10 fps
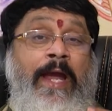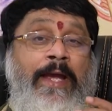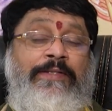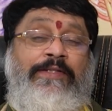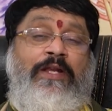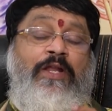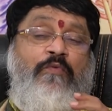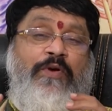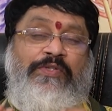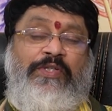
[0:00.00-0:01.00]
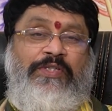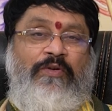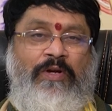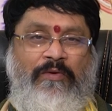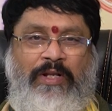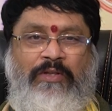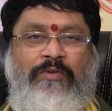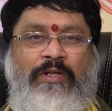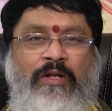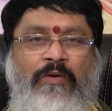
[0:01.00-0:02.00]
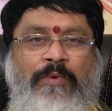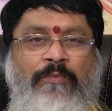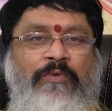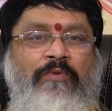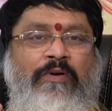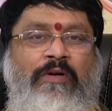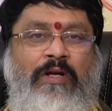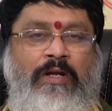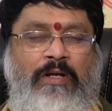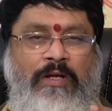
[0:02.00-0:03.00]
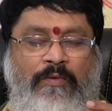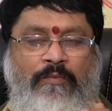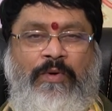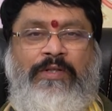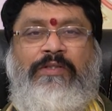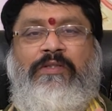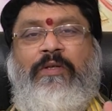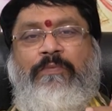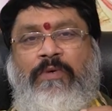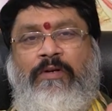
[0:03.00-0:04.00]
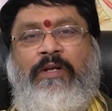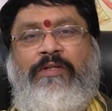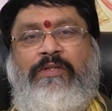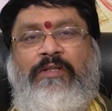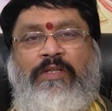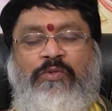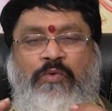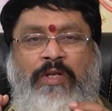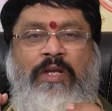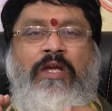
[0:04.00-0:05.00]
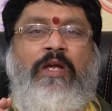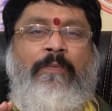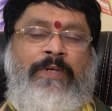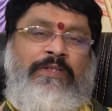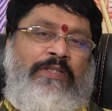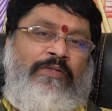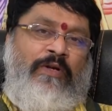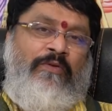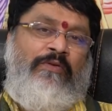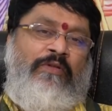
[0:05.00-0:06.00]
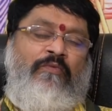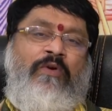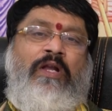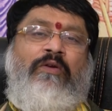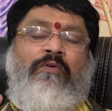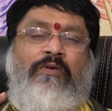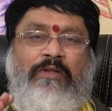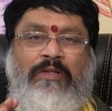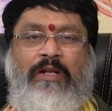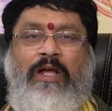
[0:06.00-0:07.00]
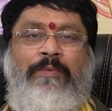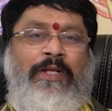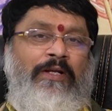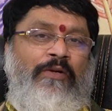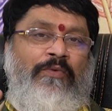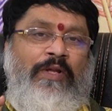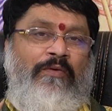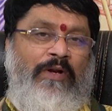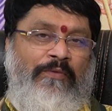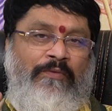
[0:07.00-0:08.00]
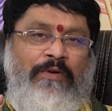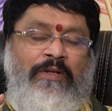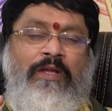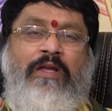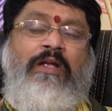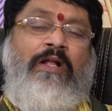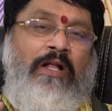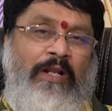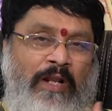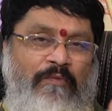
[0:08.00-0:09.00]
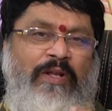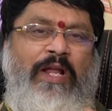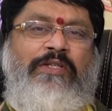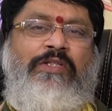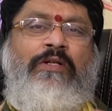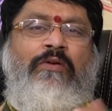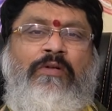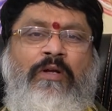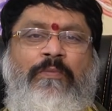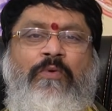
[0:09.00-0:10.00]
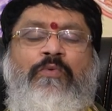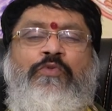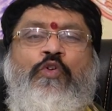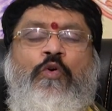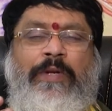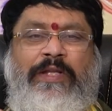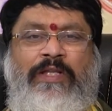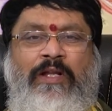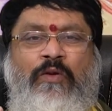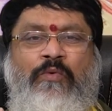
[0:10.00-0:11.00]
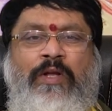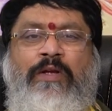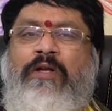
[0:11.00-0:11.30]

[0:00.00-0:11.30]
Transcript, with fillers: యాన్సిలరీ వర్క్స్ చేసేవాళ్ళు ఎవరైతే ఉంటారో ప్రభుత్వం యొక్క వర్క్స్ సబ్ కాంట్రాక్ట్స్ తీసుకుని పనిచేసేవాళ్ళు ఎవరైతే వాళ్ళకి ఒక అంత లాభదాయకంగా ఉండే అవకాశం ఉంటుంది రవి రాజ్యంలో ఉన్నప్పుడు ఉద్యోగ ప్రయత్నాల్లో కూడా